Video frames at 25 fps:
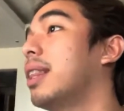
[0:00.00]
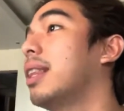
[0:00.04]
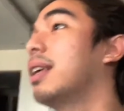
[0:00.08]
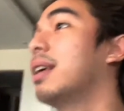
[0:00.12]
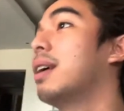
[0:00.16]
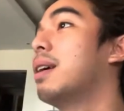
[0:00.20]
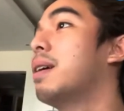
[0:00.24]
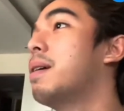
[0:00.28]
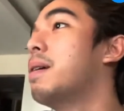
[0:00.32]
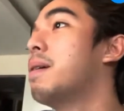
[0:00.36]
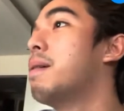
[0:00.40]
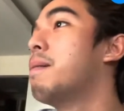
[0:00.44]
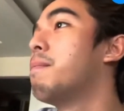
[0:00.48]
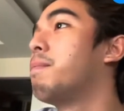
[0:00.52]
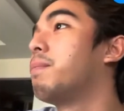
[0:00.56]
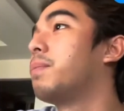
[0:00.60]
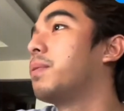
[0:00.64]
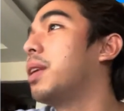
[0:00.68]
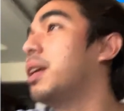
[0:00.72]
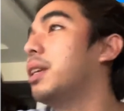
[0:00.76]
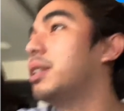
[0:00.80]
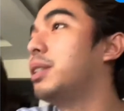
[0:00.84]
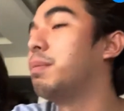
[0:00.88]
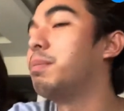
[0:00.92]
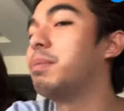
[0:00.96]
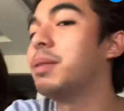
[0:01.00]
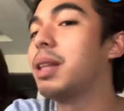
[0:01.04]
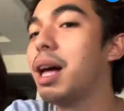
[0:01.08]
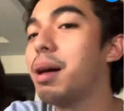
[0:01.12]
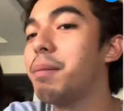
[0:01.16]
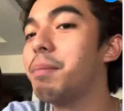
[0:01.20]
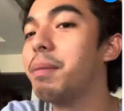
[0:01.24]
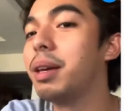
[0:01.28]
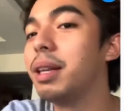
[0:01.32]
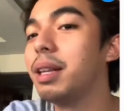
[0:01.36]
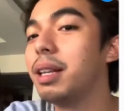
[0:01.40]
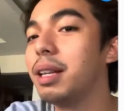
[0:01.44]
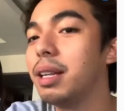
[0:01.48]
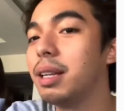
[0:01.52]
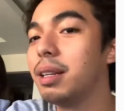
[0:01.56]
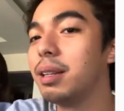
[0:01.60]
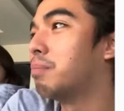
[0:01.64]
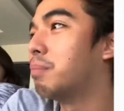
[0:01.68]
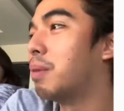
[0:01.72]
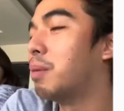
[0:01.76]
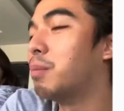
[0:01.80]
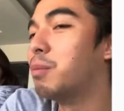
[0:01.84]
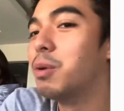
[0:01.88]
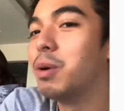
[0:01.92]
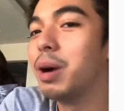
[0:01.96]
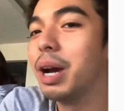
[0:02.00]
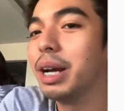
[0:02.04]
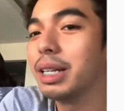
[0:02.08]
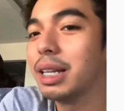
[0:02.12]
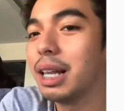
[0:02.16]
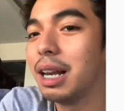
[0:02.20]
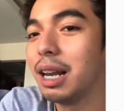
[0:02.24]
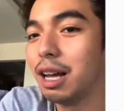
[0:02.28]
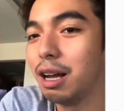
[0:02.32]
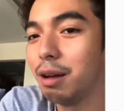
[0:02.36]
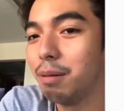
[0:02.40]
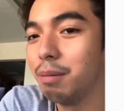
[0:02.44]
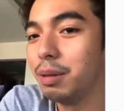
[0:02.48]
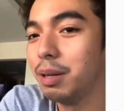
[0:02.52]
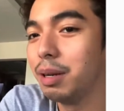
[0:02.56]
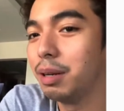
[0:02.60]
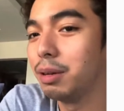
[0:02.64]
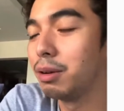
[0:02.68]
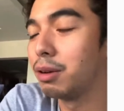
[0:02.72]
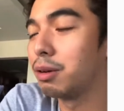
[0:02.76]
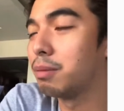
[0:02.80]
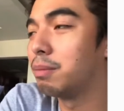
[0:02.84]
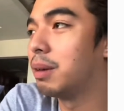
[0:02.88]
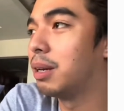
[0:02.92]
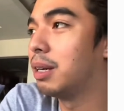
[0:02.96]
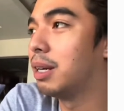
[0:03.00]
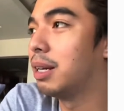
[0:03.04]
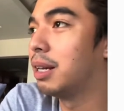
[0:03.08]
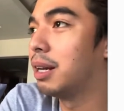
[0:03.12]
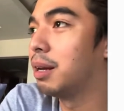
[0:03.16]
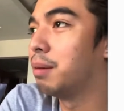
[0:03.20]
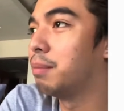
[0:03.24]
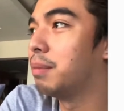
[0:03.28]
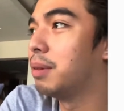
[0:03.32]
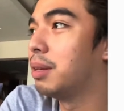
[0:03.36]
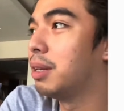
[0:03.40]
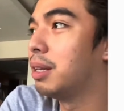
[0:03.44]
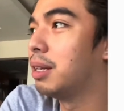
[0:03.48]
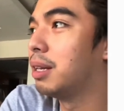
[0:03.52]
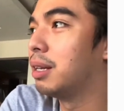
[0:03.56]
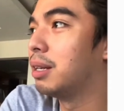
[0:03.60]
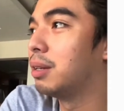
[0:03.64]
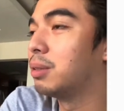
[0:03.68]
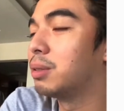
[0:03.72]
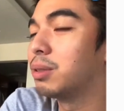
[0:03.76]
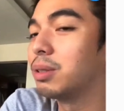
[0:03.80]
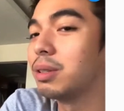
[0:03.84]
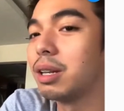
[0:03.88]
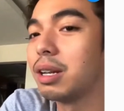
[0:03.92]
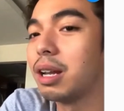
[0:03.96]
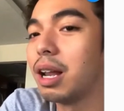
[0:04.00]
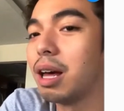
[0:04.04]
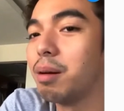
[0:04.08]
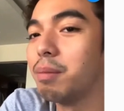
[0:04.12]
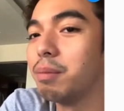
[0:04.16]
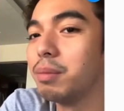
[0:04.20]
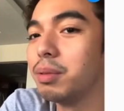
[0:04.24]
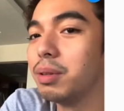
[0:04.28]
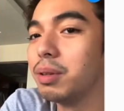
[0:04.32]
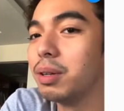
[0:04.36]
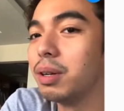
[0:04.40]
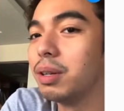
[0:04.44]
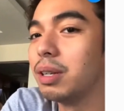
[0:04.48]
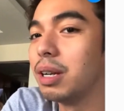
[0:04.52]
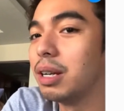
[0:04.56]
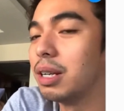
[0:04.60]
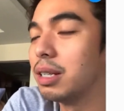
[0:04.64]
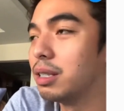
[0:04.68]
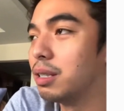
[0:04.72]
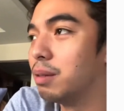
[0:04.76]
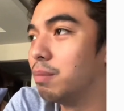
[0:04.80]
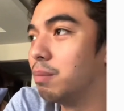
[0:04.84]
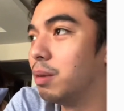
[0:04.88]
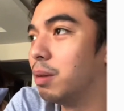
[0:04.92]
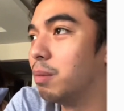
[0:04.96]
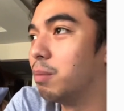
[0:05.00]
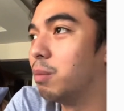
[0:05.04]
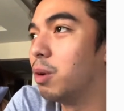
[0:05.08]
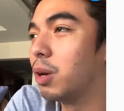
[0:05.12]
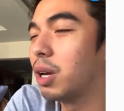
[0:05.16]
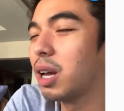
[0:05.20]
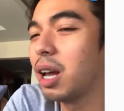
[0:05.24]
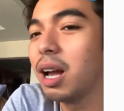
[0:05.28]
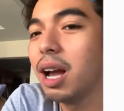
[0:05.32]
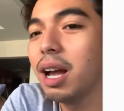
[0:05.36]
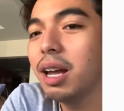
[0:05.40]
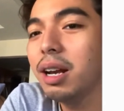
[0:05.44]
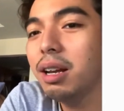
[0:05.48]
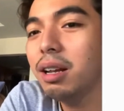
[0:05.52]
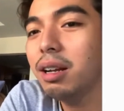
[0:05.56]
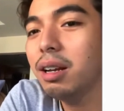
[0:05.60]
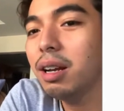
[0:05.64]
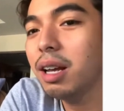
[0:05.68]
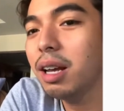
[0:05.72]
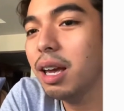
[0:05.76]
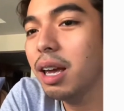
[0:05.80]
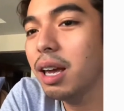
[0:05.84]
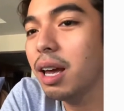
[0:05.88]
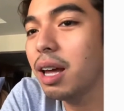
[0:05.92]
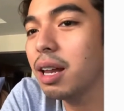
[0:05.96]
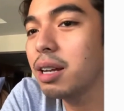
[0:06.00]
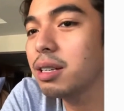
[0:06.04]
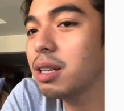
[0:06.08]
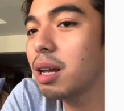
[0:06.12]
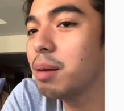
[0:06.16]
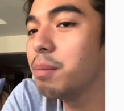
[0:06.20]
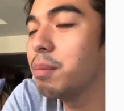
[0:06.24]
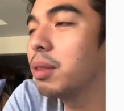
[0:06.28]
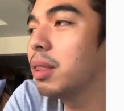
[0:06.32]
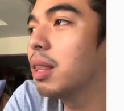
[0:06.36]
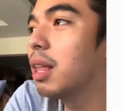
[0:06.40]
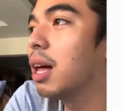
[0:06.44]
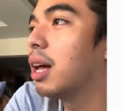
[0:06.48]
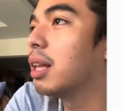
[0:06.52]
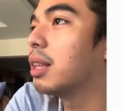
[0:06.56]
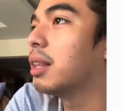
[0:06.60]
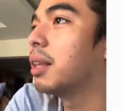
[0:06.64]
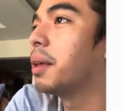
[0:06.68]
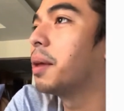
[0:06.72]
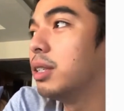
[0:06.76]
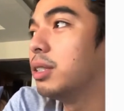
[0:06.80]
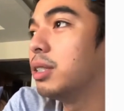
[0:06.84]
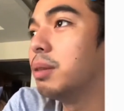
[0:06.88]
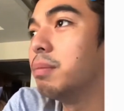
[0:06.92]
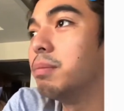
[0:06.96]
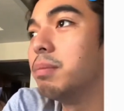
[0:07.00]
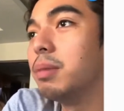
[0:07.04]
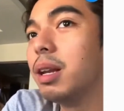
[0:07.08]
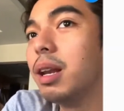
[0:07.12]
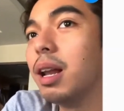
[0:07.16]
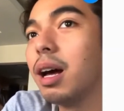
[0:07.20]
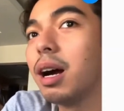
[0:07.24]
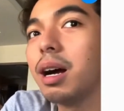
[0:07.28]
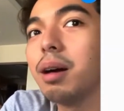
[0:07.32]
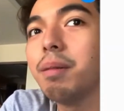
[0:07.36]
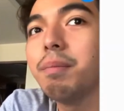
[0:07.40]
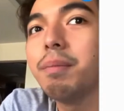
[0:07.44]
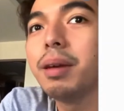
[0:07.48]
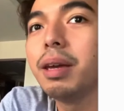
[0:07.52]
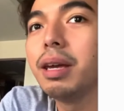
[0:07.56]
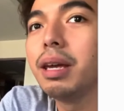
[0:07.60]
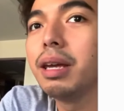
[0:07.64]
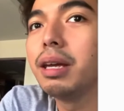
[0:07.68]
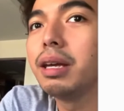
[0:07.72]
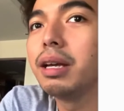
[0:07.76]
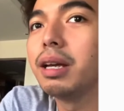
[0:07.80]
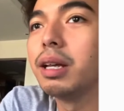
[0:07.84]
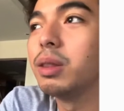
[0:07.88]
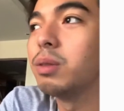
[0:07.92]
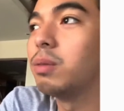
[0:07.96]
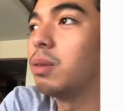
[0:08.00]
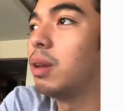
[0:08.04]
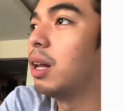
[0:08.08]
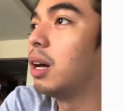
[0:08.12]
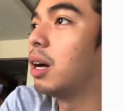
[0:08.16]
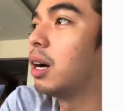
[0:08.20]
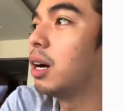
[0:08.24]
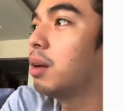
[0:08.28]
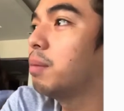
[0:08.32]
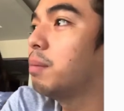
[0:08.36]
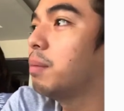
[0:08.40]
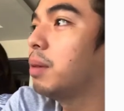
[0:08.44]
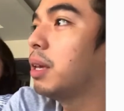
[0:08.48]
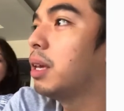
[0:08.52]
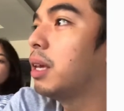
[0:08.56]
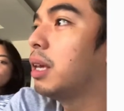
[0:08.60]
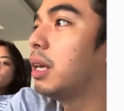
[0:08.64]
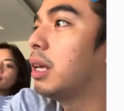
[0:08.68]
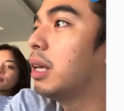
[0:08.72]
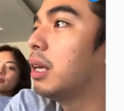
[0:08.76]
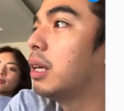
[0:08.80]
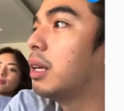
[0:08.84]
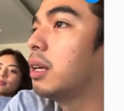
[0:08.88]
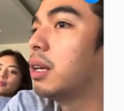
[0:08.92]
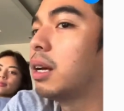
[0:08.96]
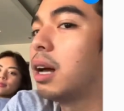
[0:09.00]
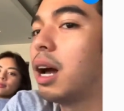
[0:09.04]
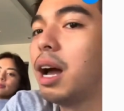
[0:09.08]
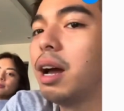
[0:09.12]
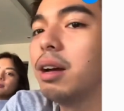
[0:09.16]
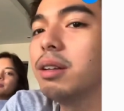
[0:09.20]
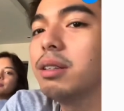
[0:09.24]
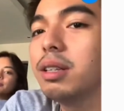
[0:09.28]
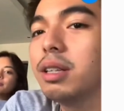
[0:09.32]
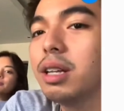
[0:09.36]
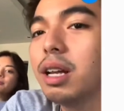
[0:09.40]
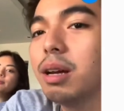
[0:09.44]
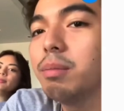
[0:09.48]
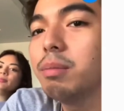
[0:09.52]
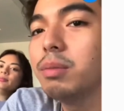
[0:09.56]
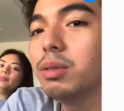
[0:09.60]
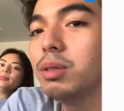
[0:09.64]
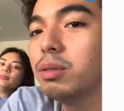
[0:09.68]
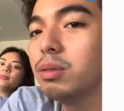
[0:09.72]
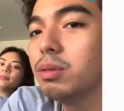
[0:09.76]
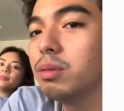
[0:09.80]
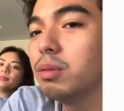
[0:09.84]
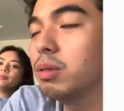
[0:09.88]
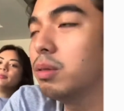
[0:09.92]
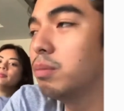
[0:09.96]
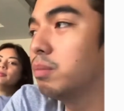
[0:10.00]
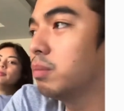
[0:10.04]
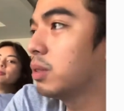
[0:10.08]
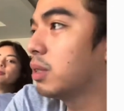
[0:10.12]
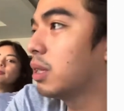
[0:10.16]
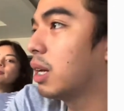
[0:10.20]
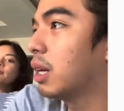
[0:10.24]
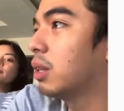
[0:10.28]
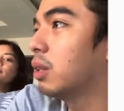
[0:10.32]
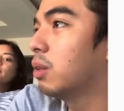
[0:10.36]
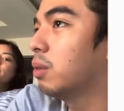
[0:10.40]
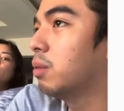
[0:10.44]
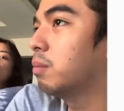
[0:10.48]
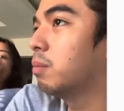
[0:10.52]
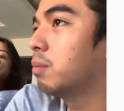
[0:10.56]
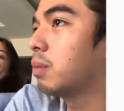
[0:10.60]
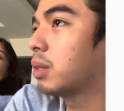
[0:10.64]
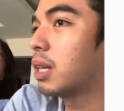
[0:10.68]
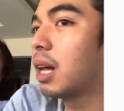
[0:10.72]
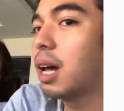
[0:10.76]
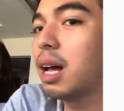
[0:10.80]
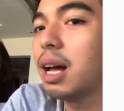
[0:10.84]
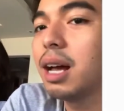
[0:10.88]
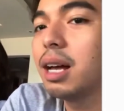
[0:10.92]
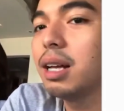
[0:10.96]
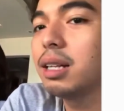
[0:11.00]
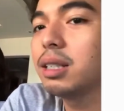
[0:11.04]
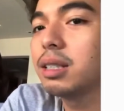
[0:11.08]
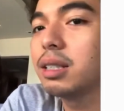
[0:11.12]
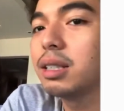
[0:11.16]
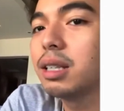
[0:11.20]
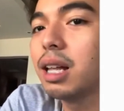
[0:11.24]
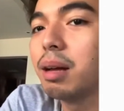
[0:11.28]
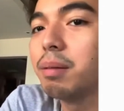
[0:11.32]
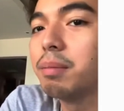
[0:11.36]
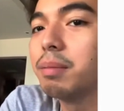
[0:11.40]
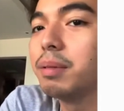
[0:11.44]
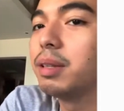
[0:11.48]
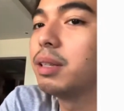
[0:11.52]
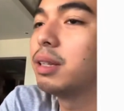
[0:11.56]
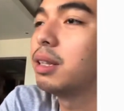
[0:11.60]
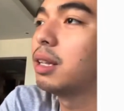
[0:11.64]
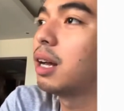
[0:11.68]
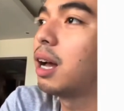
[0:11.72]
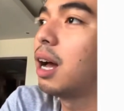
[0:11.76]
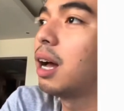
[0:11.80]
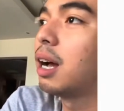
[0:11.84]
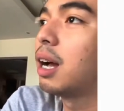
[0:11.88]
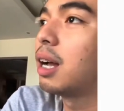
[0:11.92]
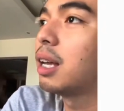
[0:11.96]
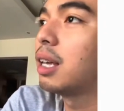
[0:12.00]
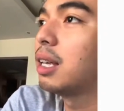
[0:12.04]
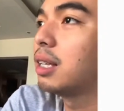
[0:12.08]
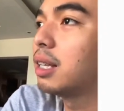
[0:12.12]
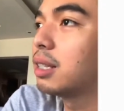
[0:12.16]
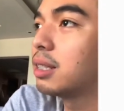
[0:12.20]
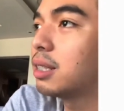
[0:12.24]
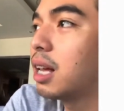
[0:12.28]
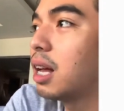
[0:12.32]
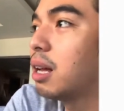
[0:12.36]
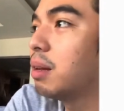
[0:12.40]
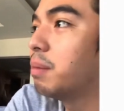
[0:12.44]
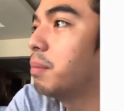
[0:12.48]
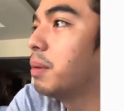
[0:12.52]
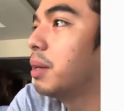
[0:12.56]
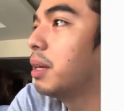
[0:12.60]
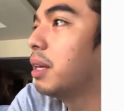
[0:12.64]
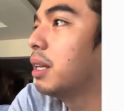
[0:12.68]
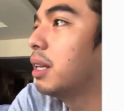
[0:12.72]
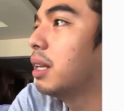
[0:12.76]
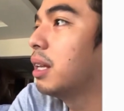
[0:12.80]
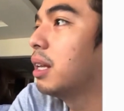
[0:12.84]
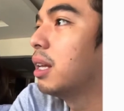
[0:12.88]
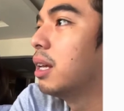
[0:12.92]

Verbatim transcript: 100% naisip namin, mamuhay na lang kami na normal ni Camille. Gusto na namin yung ganun na simpleng buhay. Gaya nang mangyayari sa amin dati. Simple lang kami, ganito lang kami. Ayaw na namin yung masyadong mataas, ang daming nakakakita sa amin.